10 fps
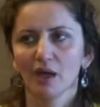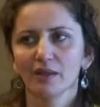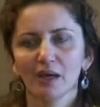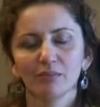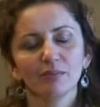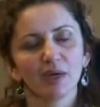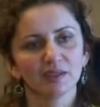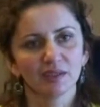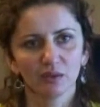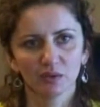она
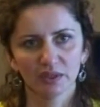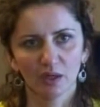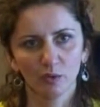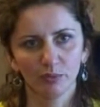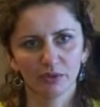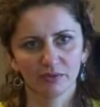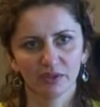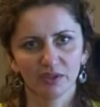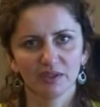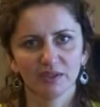остается
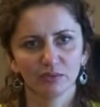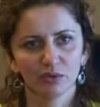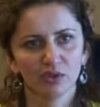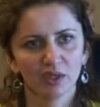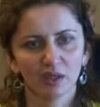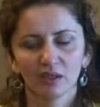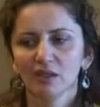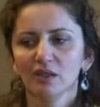оккупированной до сегодня.